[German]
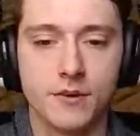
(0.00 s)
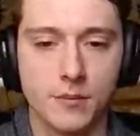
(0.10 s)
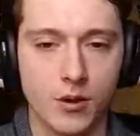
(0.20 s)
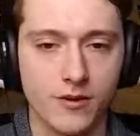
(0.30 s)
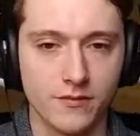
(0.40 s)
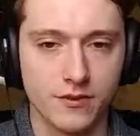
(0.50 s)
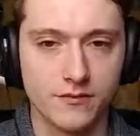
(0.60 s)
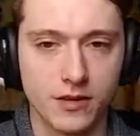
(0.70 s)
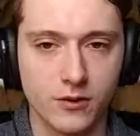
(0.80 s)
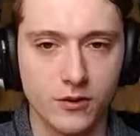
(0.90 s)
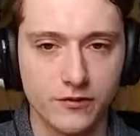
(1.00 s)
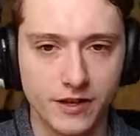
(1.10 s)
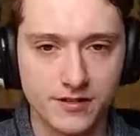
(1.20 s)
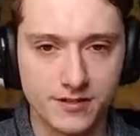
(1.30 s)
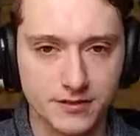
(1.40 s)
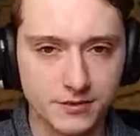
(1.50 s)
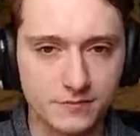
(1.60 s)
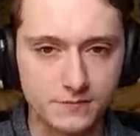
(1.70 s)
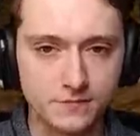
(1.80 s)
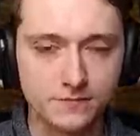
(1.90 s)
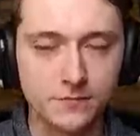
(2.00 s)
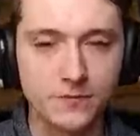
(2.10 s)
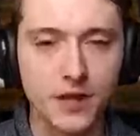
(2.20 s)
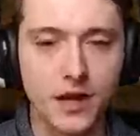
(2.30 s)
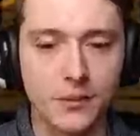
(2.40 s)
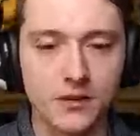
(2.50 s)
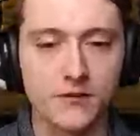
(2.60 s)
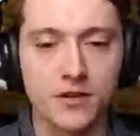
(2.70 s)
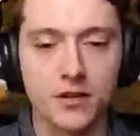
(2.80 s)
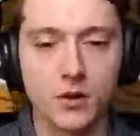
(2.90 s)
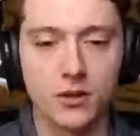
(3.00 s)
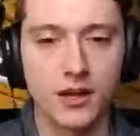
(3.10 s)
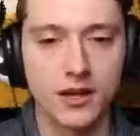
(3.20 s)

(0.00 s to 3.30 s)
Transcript: wir brauchen auf jeden Fall auch noch Fenster. Aber die will ich auch dann